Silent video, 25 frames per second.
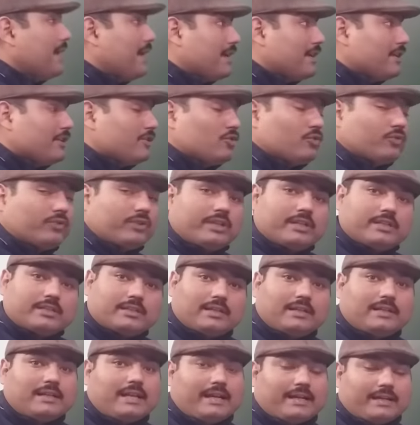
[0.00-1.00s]
हैं कि जो
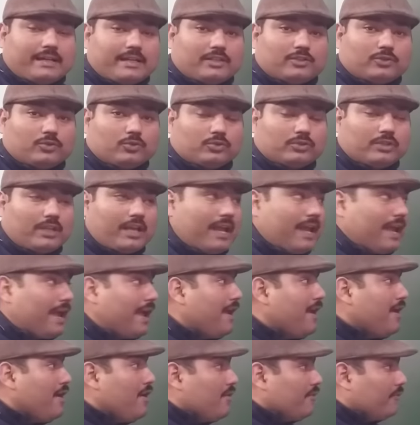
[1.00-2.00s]
क्रिस्टल लेटिस होता है
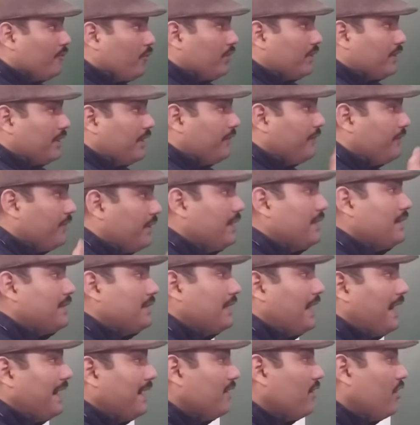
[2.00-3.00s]
वो डिफरेंट
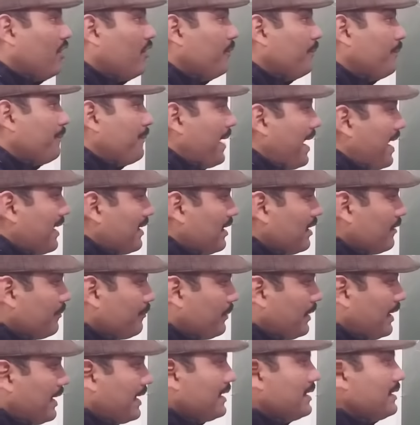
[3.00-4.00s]
सेट ऑफ पैरल
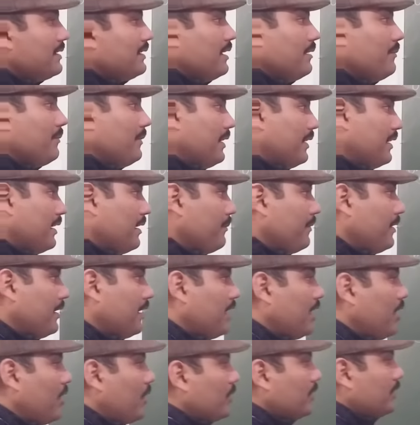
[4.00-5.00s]
प्लेन से मिलके
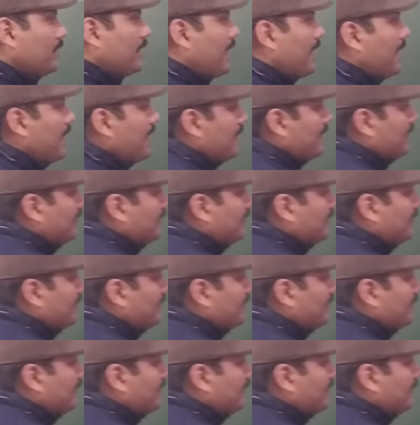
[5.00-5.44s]
बना होता है